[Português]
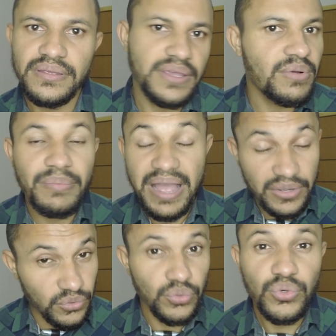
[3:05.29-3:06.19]
que é uma
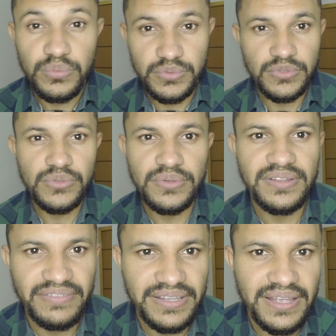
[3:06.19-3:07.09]
marca do grupo Suzuki,
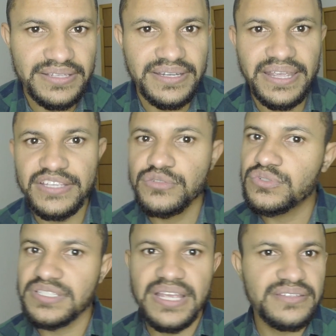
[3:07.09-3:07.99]
na verdade, né, que é
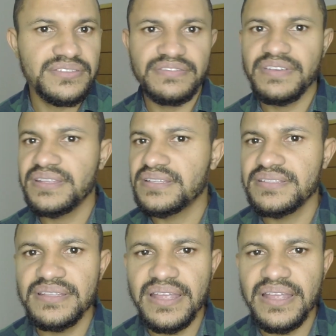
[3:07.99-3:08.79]
sucesso de vendas,